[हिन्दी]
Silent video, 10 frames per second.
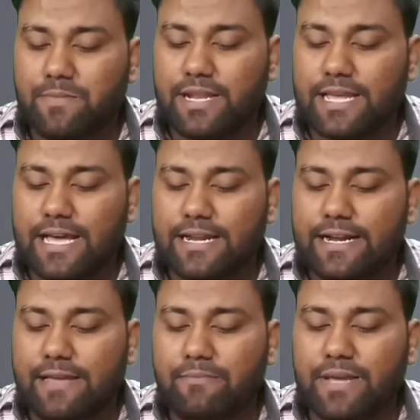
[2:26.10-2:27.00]
सिंपली यहाँ
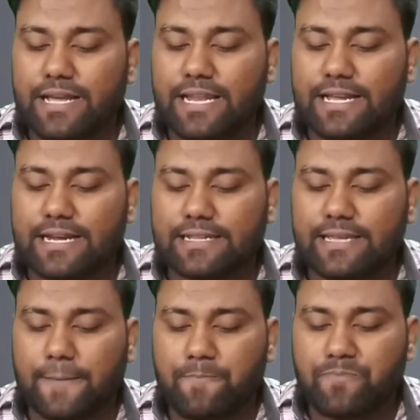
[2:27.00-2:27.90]
रिडीम पे क्लिक कर
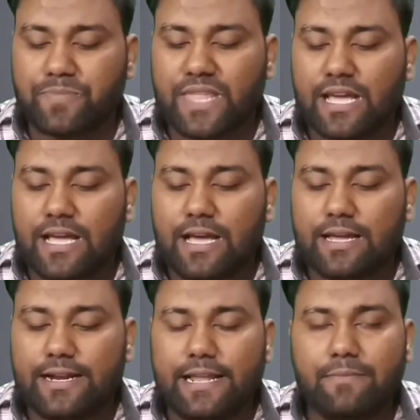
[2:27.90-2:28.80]
दें
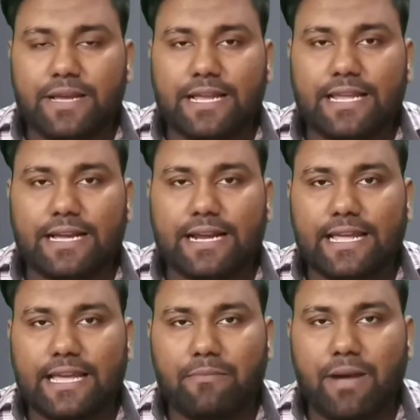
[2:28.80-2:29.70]
रिडीम पे क्लिक
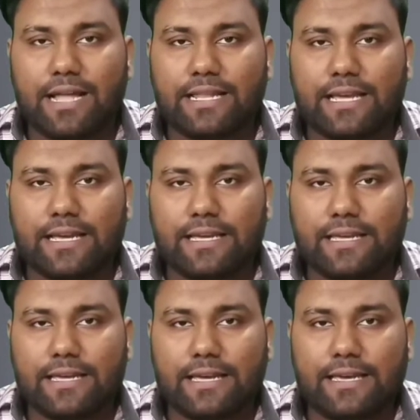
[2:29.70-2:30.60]
करने के
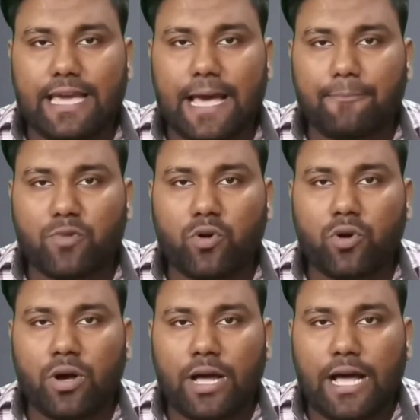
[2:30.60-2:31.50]
बाद ये आपको
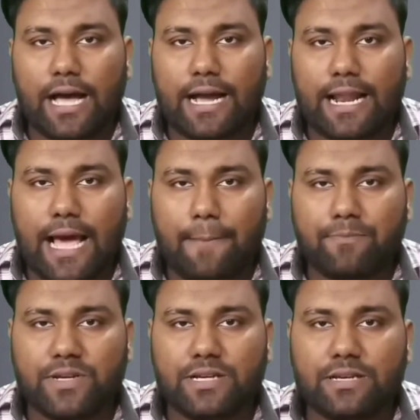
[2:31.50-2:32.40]
अगर
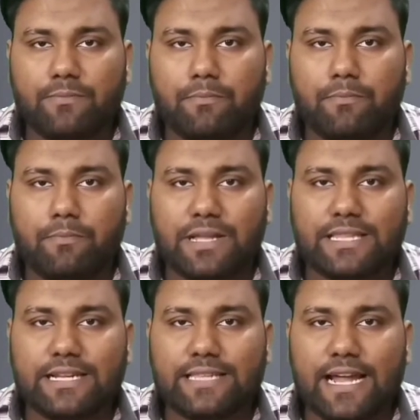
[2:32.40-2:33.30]
आप
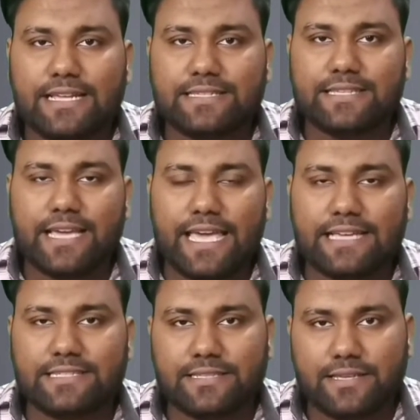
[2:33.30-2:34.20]
पंद्रह तारीख से
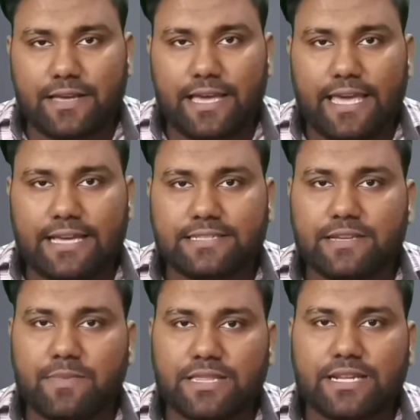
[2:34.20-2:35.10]
एक एक
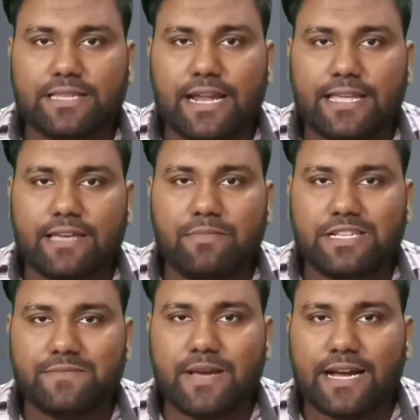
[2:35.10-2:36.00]
से पंद्रह तारीख के
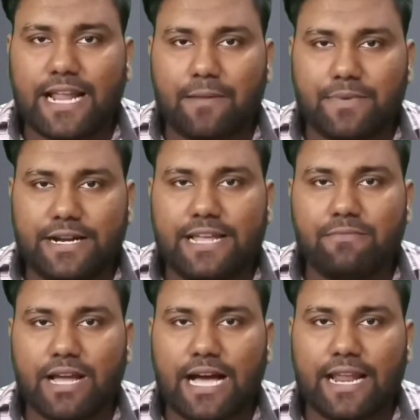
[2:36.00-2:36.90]
बीच में अगर आप
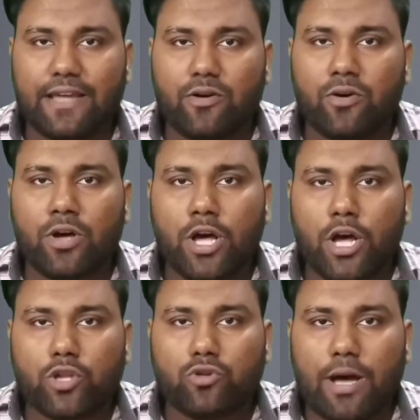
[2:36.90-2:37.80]
रिडीम लगा रहे हो
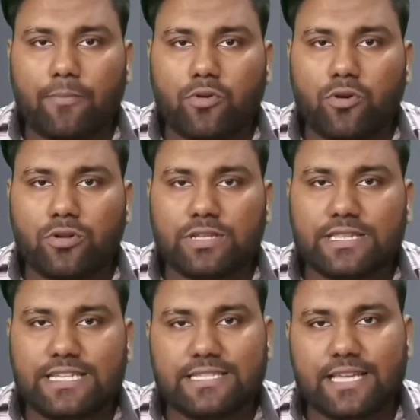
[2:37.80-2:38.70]
तो आपको
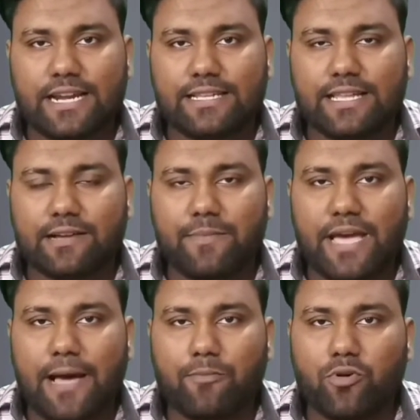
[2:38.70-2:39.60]
30 तारीख तक में
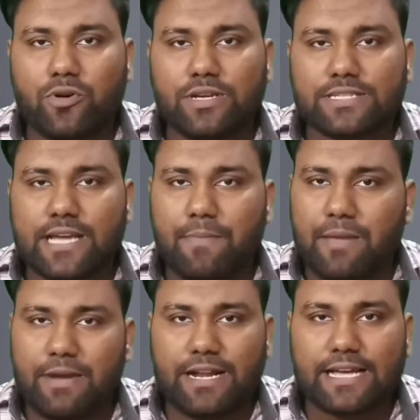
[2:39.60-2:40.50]
आपको इसका
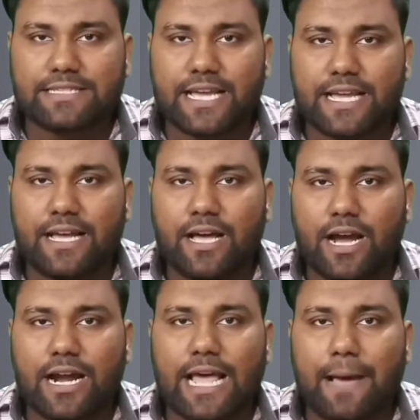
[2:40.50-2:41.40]
पेमेंट आ जाएगा
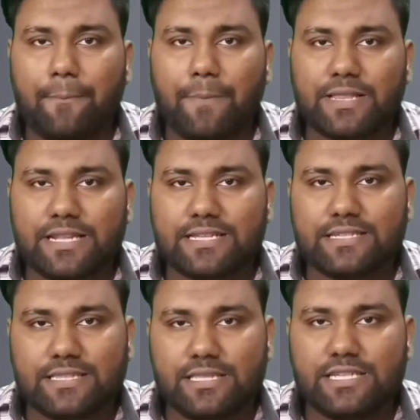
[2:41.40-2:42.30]
अगर आप 15
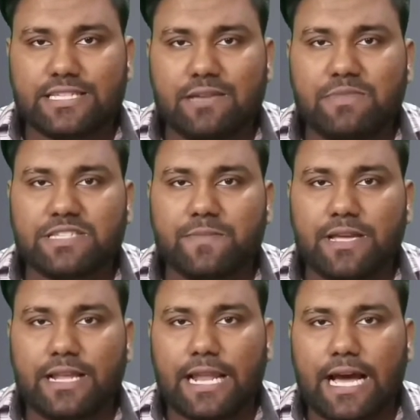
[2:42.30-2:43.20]
से 30 के बीच
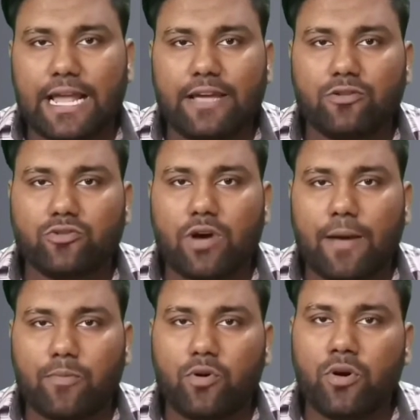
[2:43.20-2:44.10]
में लगा रहे हो तो
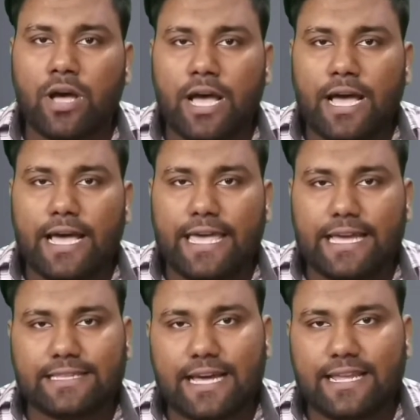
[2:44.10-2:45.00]
आपको
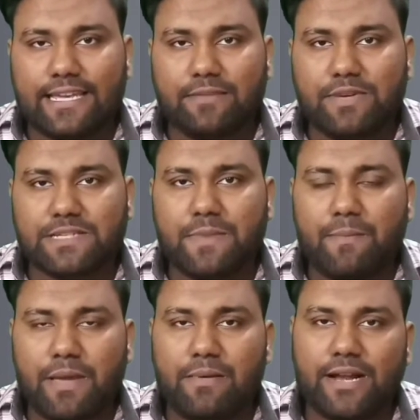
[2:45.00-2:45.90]
एक तारीख के बीच
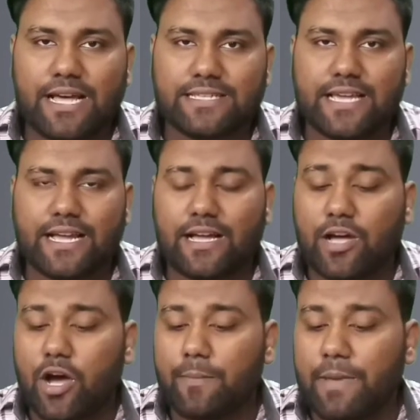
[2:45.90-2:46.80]
में पेमेंट आ जाएगा
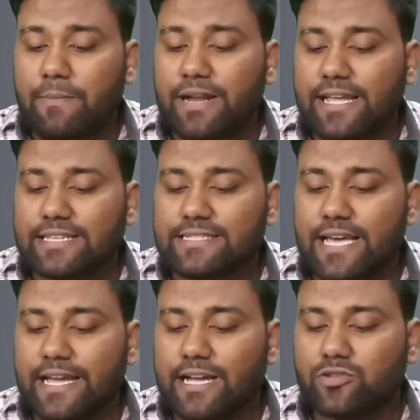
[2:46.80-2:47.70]
और पेमेंट कैसे
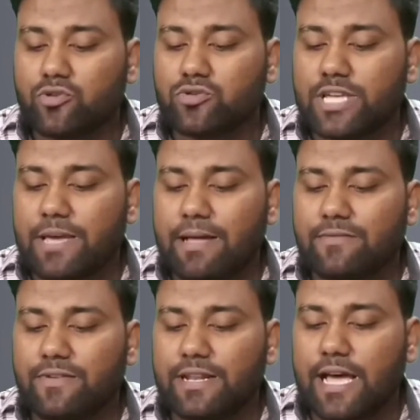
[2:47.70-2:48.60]
आएगा तो उसके
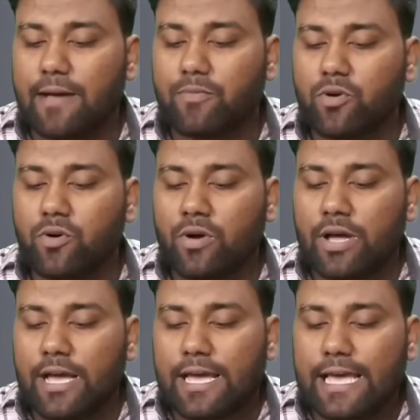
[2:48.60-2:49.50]
बाद फिर आपको
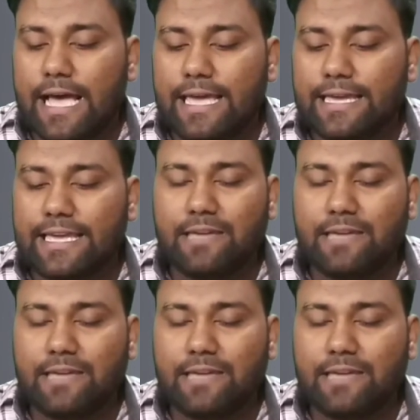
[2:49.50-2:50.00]
एक